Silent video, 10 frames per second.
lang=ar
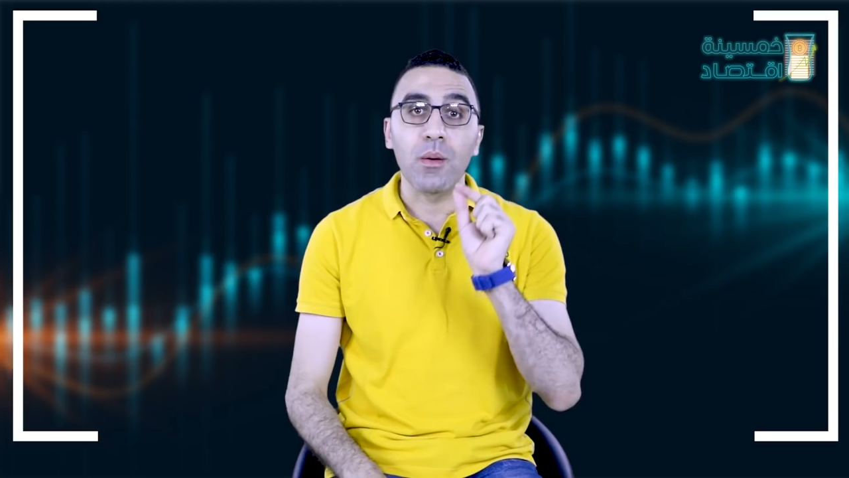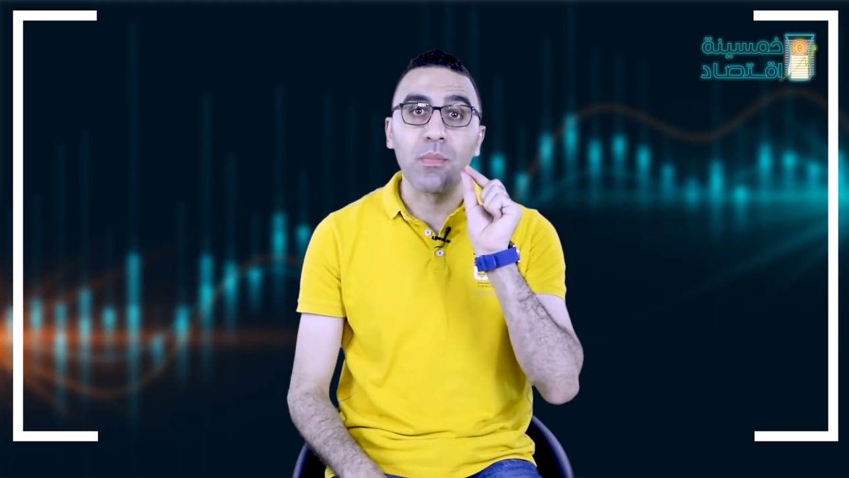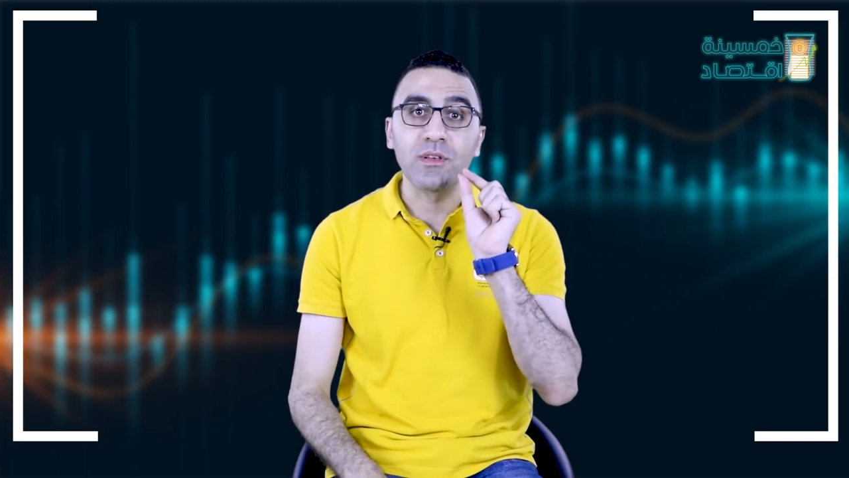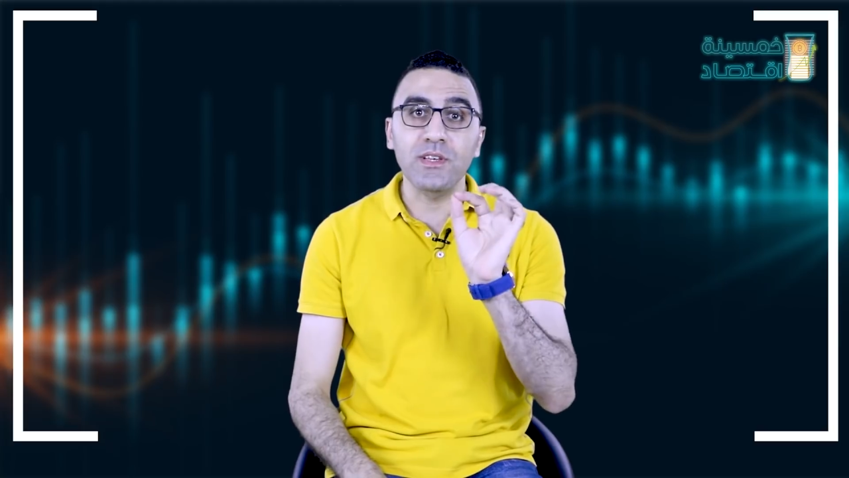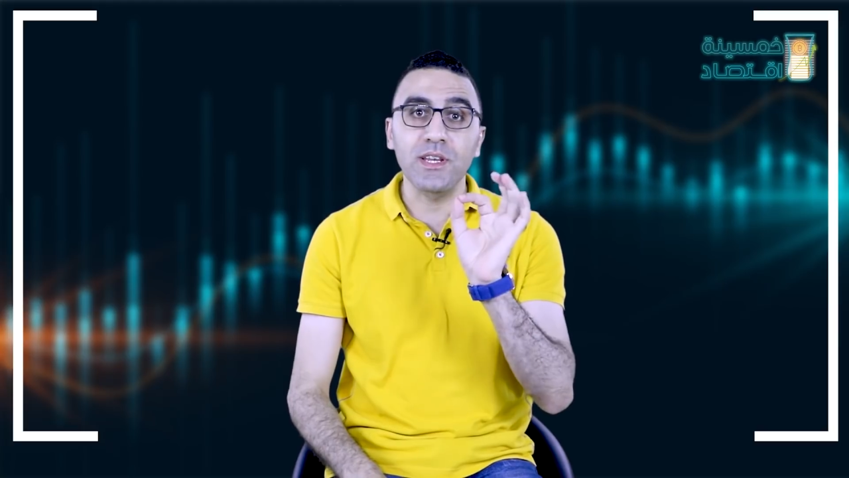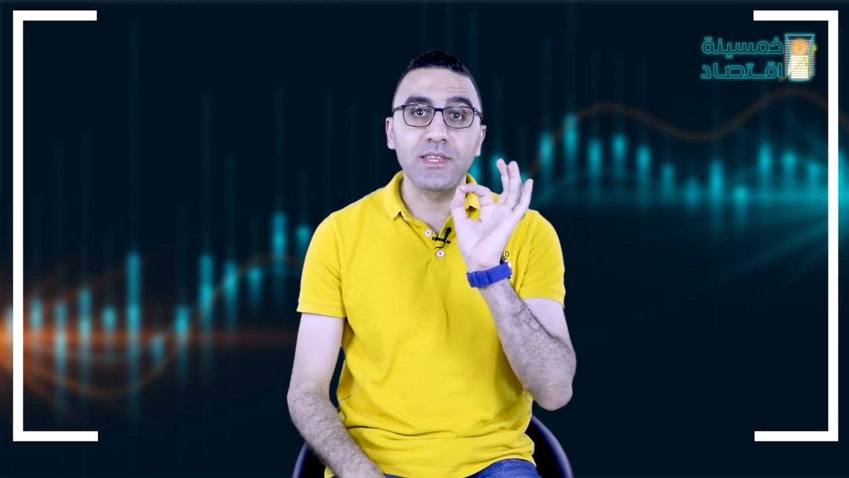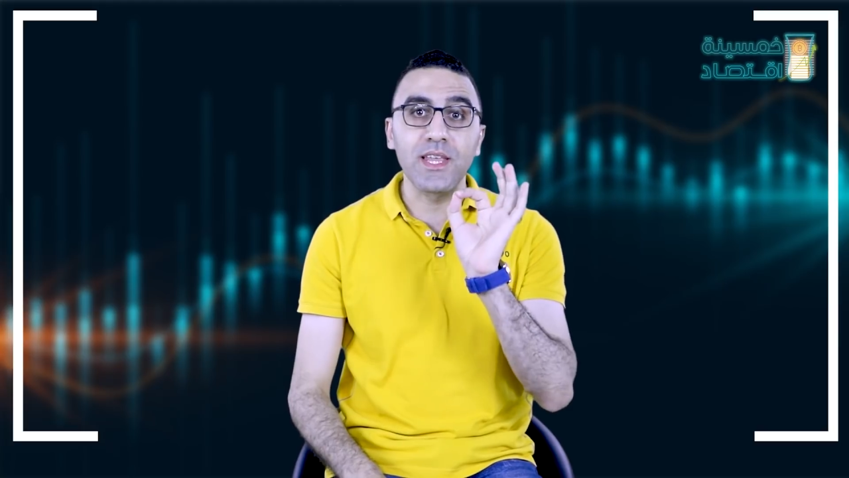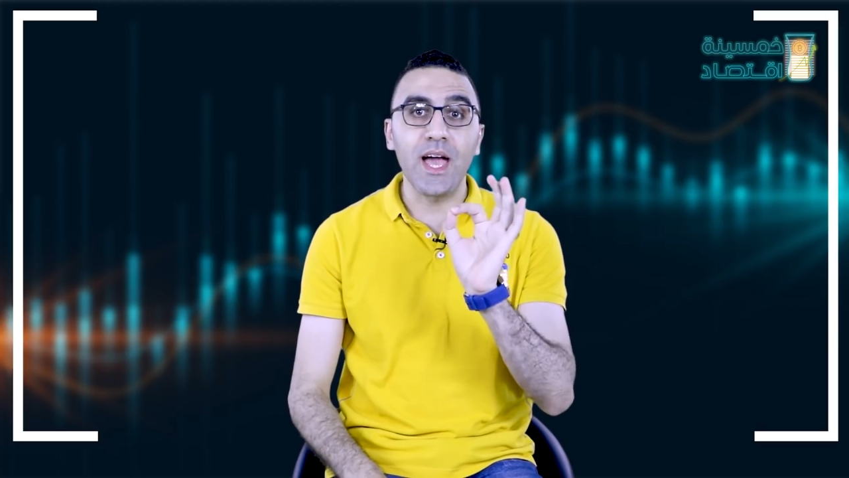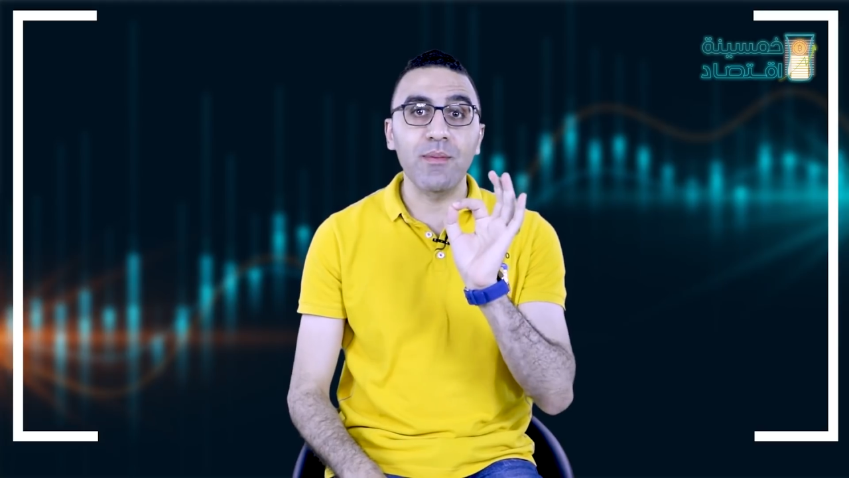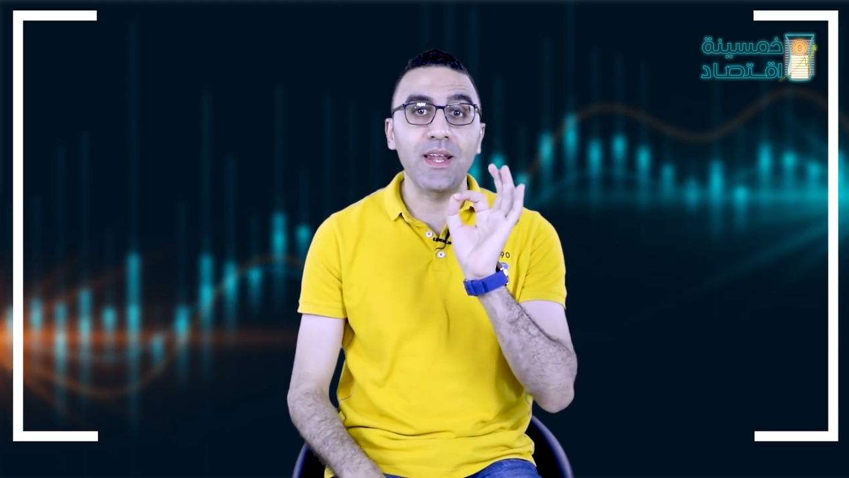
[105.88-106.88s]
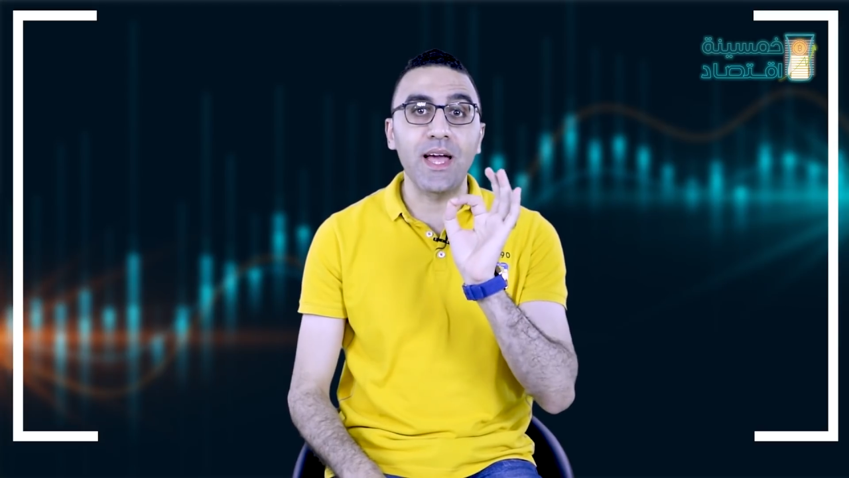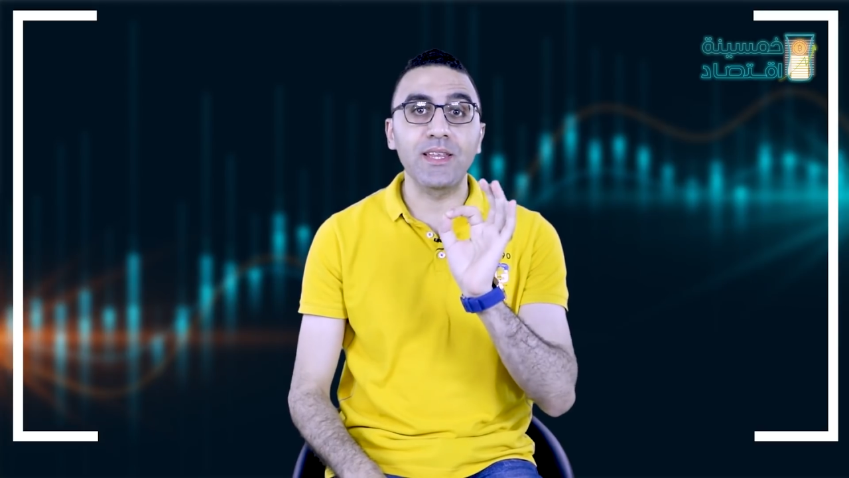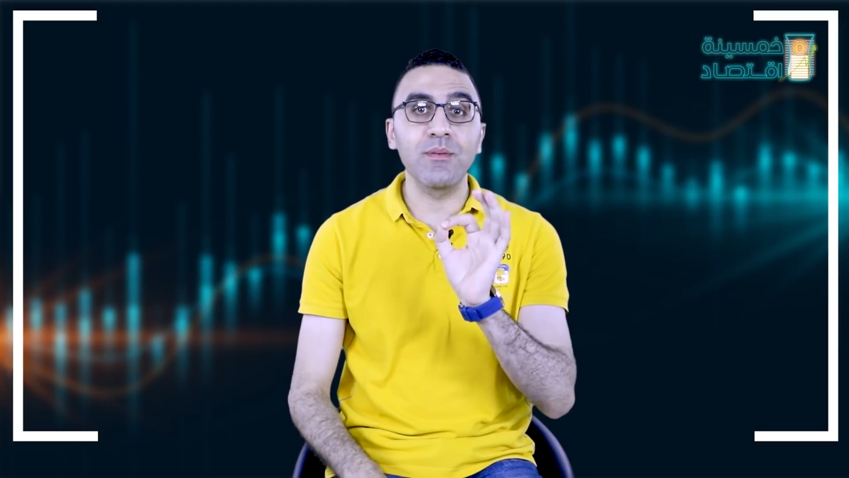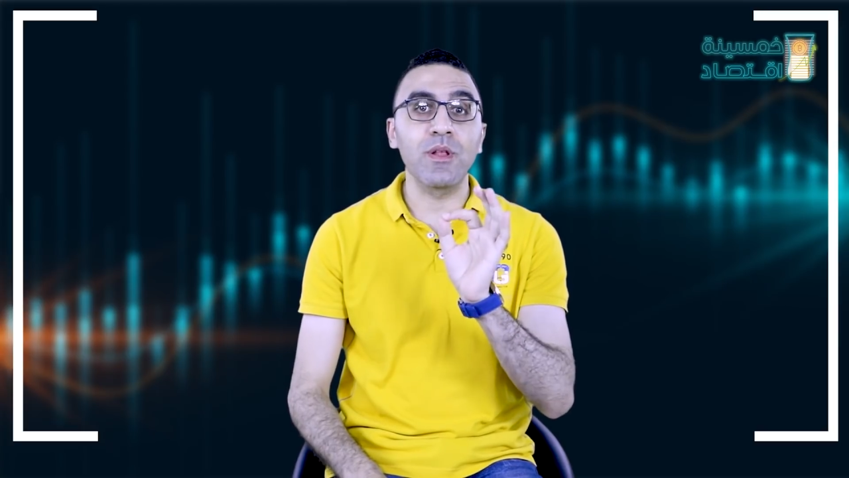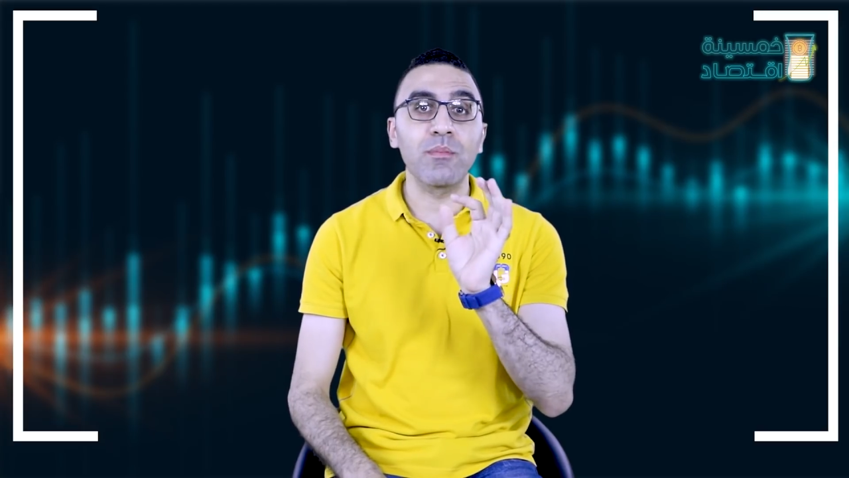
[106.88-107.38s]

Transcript: مصير الذهب القديم